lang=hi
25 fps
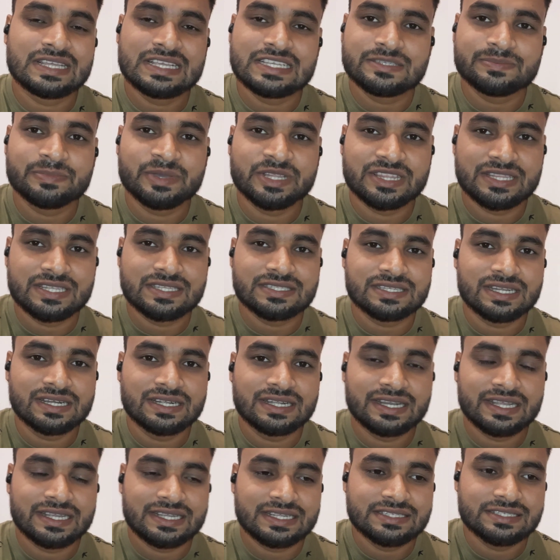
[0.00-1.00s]
तीस बत्तीस
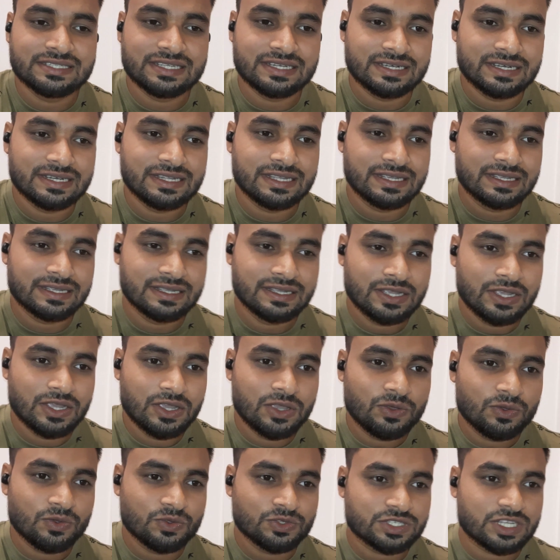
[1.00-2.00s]
घंटे की जर्नी है
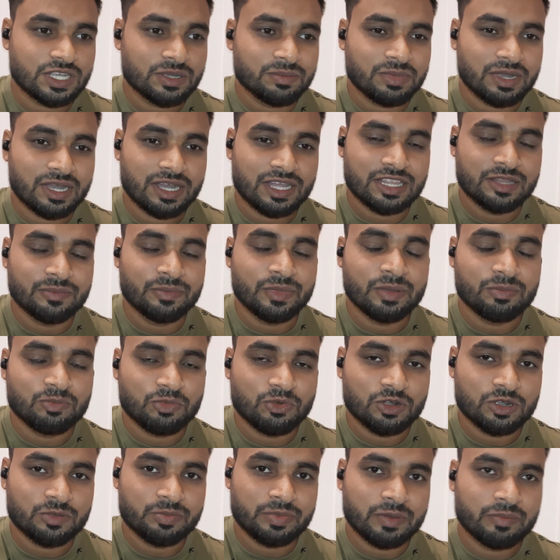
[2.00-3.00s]
उसके बाद मैं
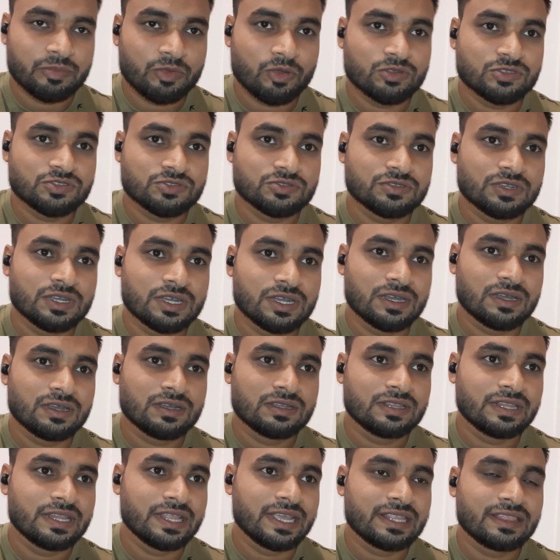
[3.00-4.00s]
पोर्ट में पहुंचूंगा
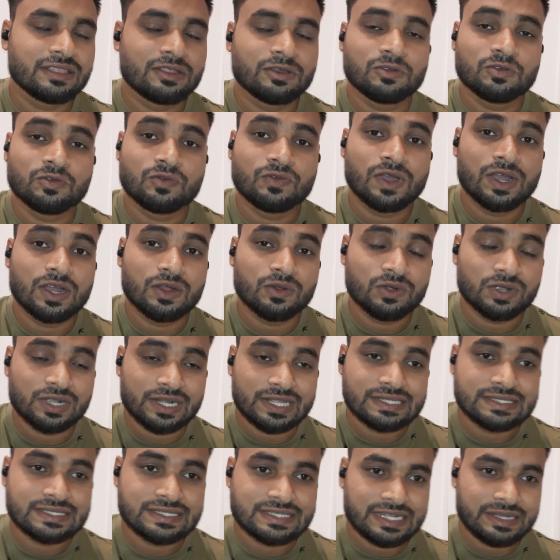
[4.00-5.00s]
देखता हूँ वहाँ
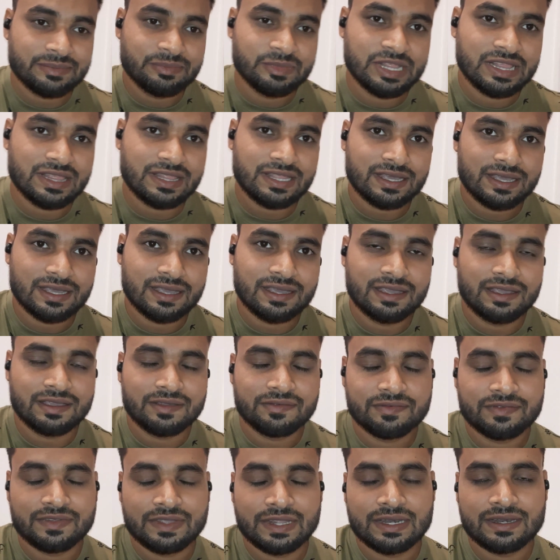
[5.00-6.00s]
होटल स्टे मिलता है
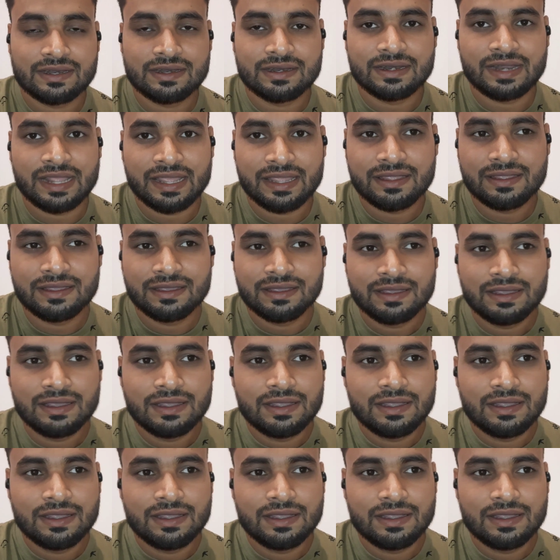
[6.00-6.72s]
या फिर नहीं